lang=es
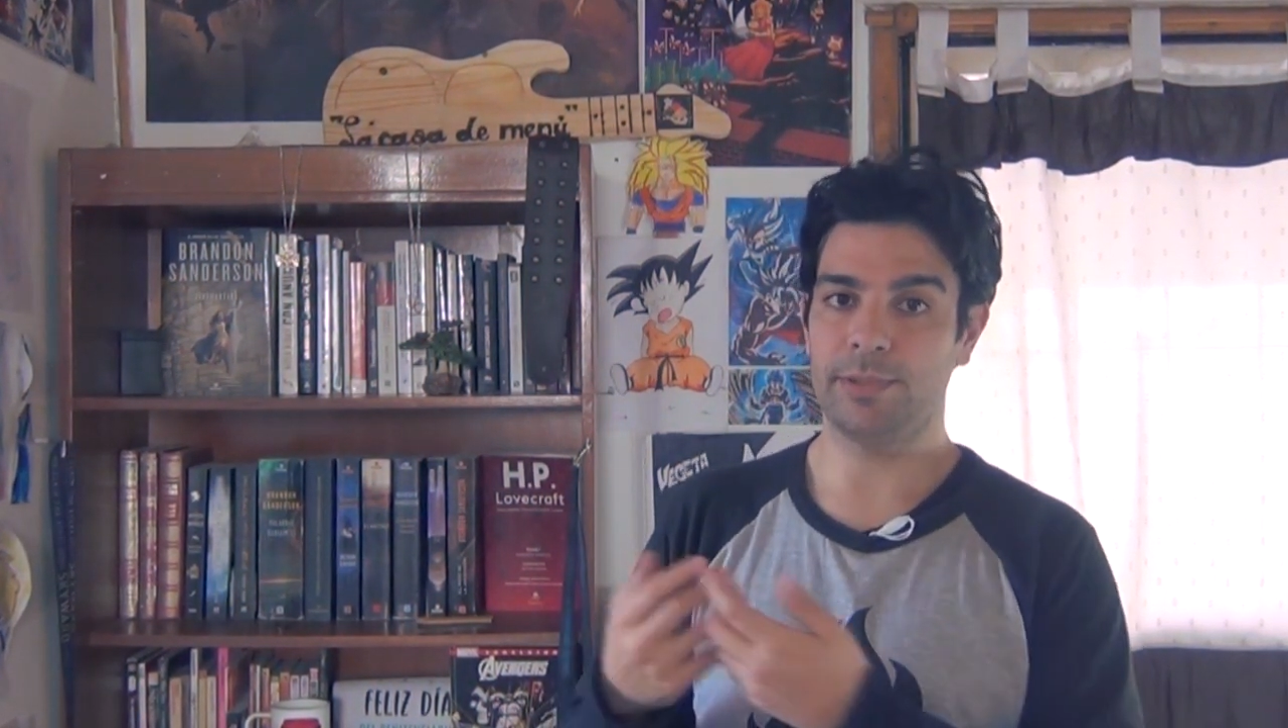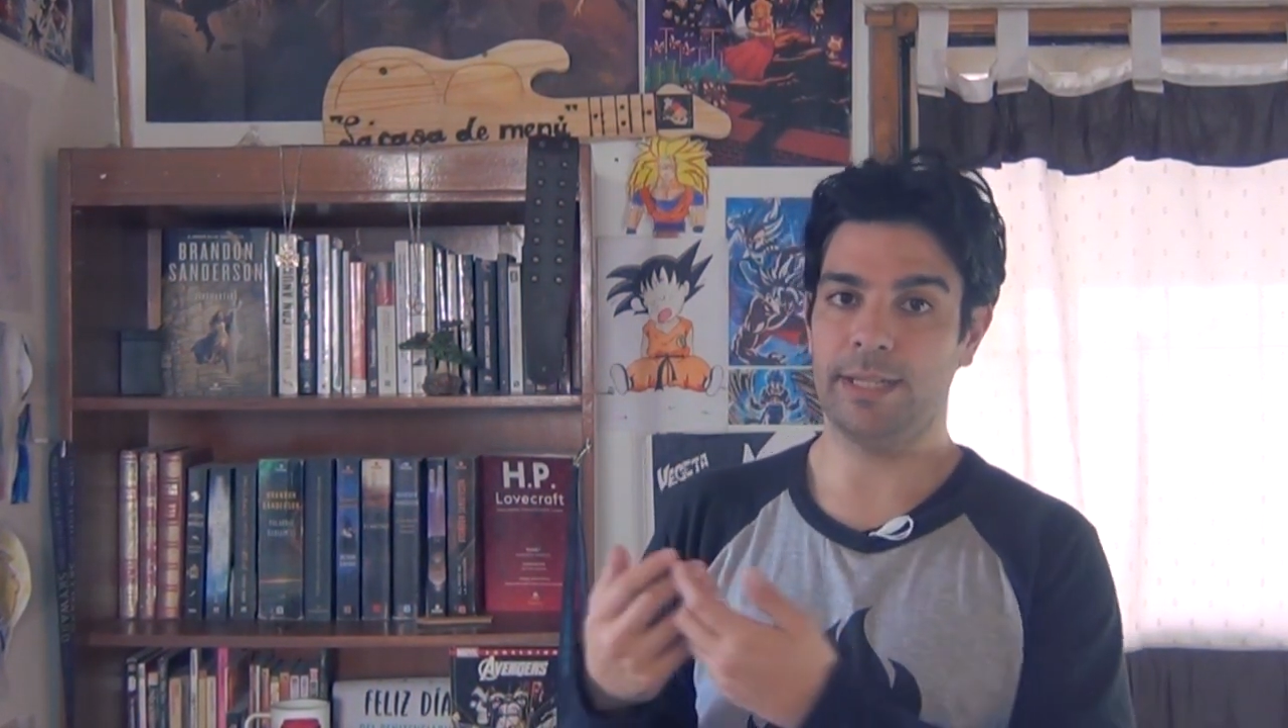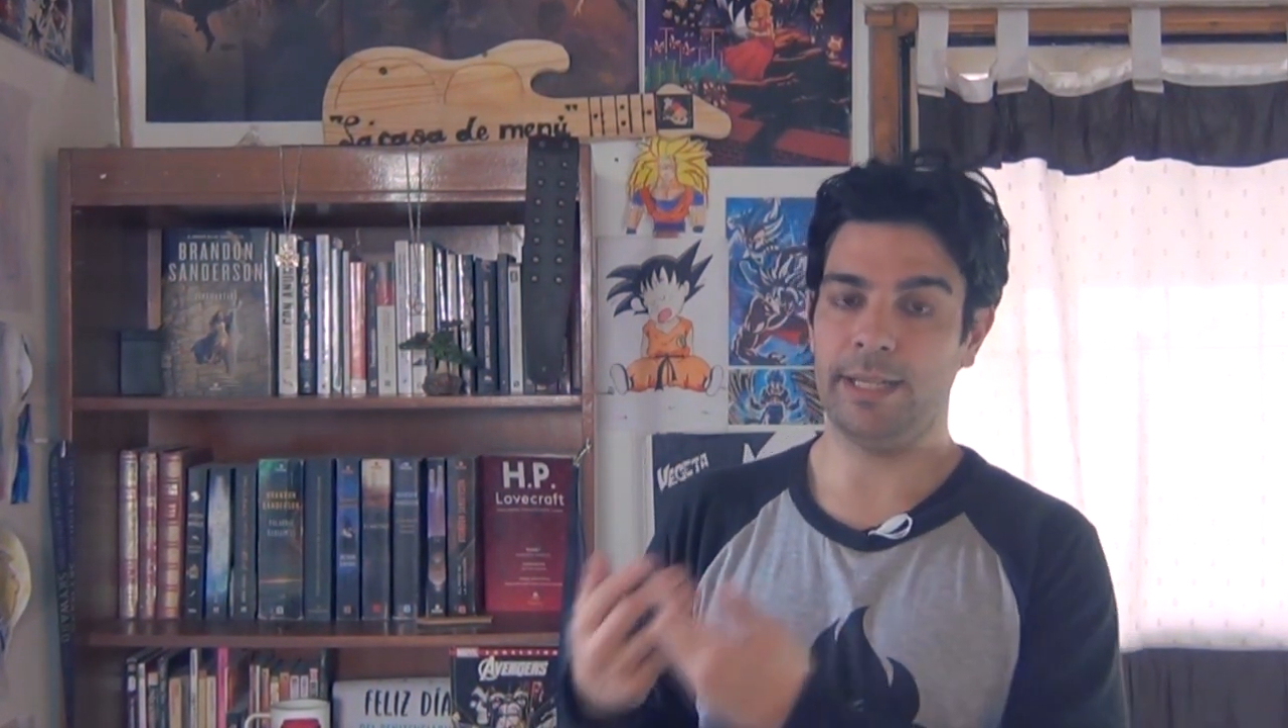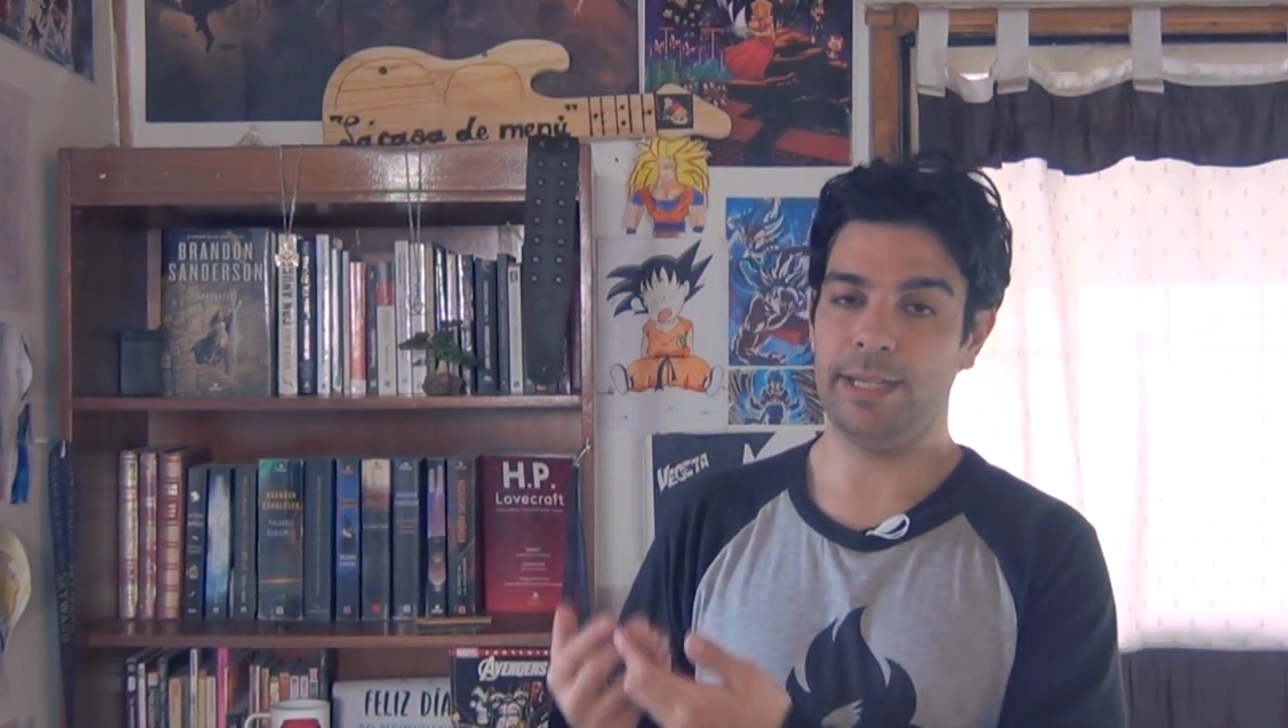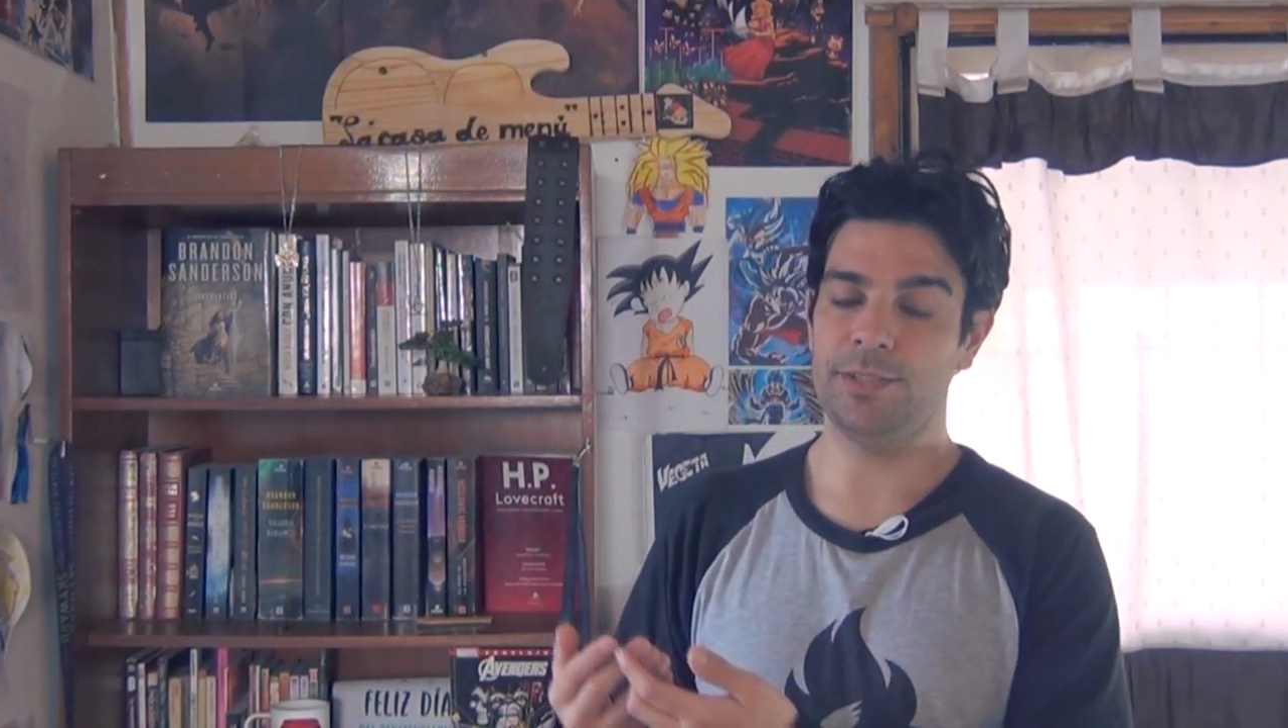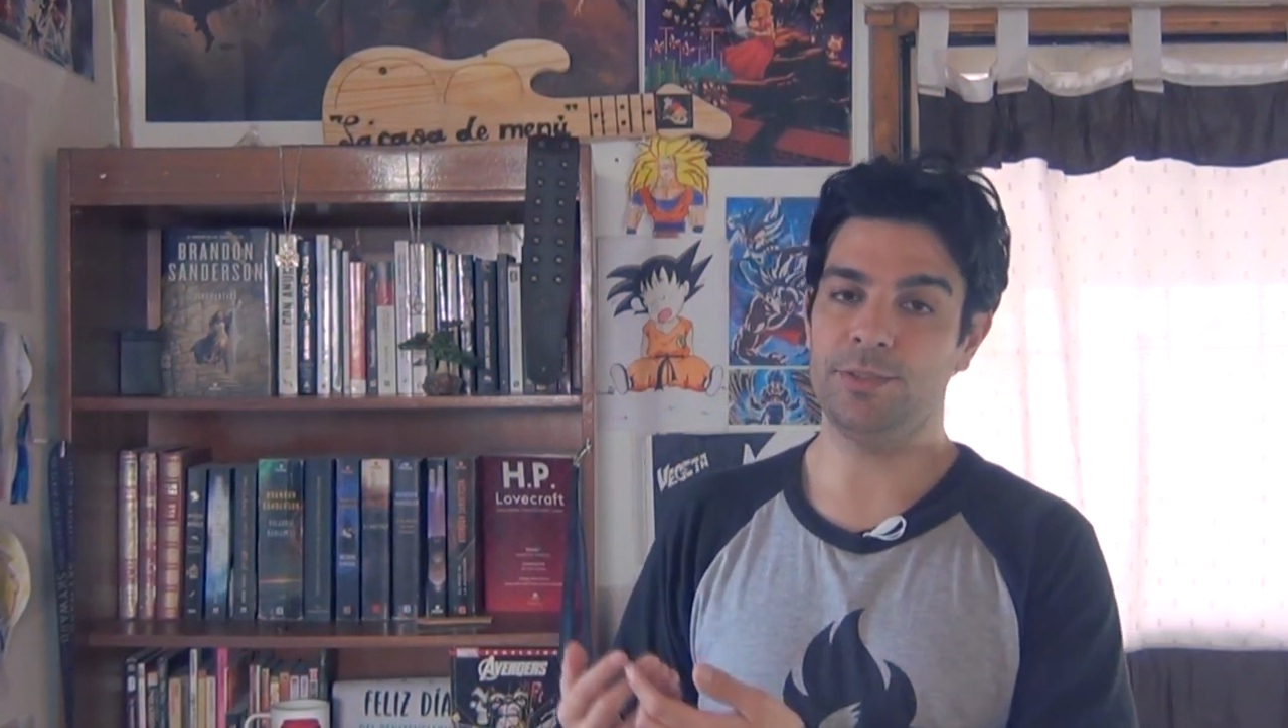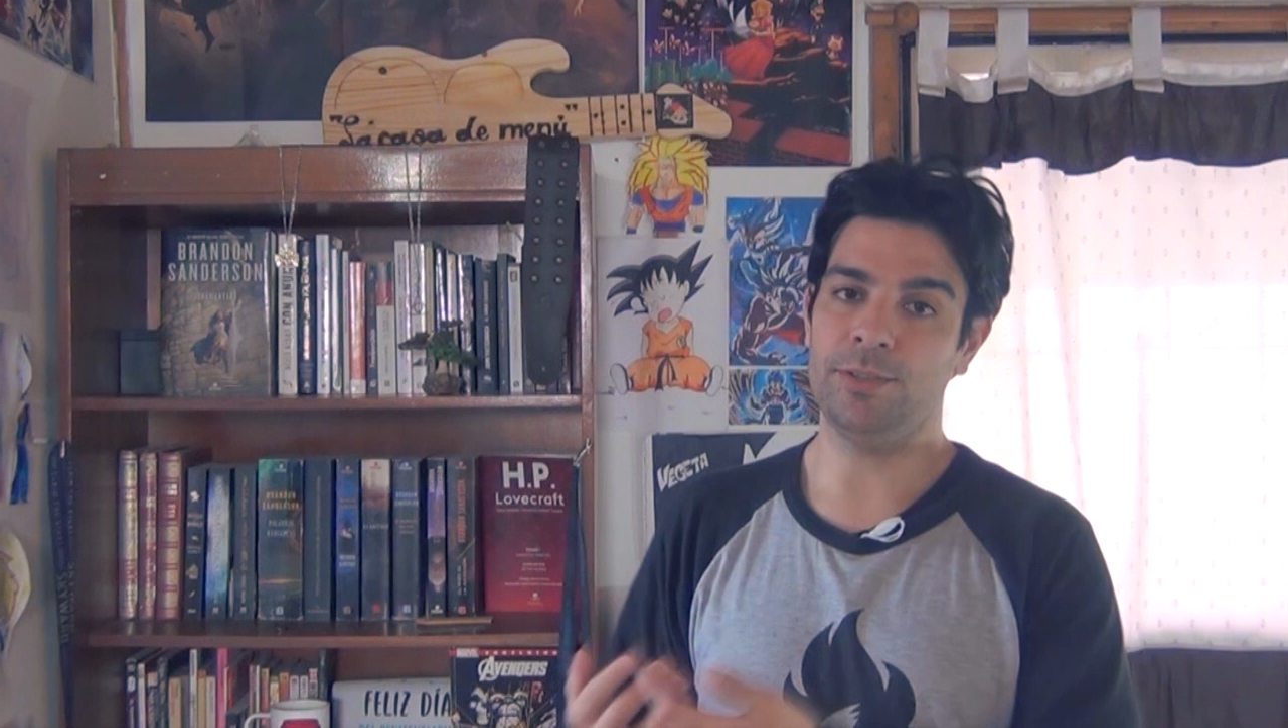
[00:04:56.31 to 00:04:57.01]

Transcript: porque